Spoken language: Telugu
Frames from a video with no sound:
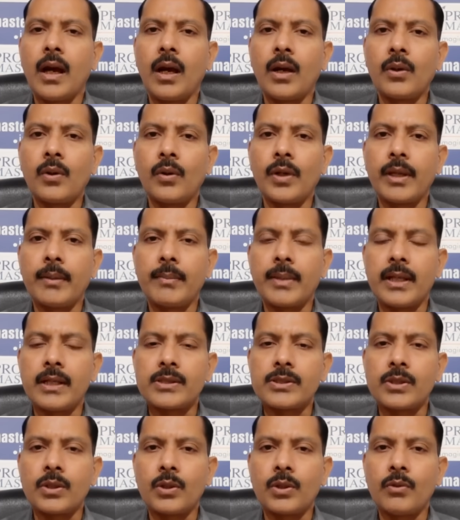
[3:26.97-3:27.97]
అగ్రో
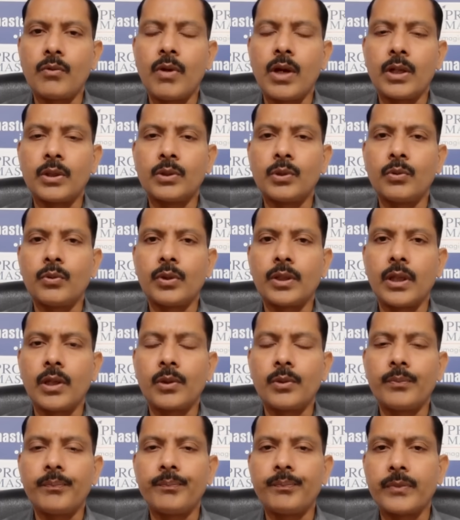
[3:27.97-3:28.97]
కెమికల్స్లోను వాడుతూ
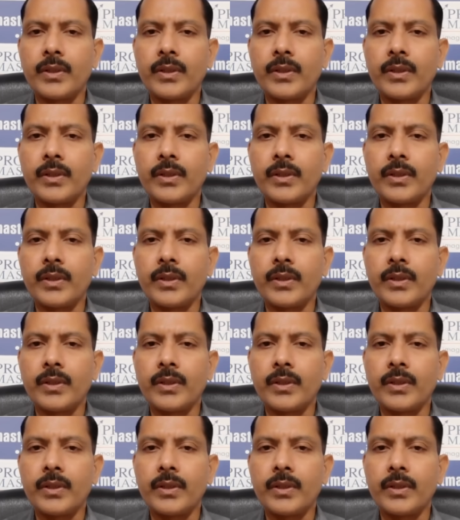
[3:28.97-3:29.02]
ఉంటారు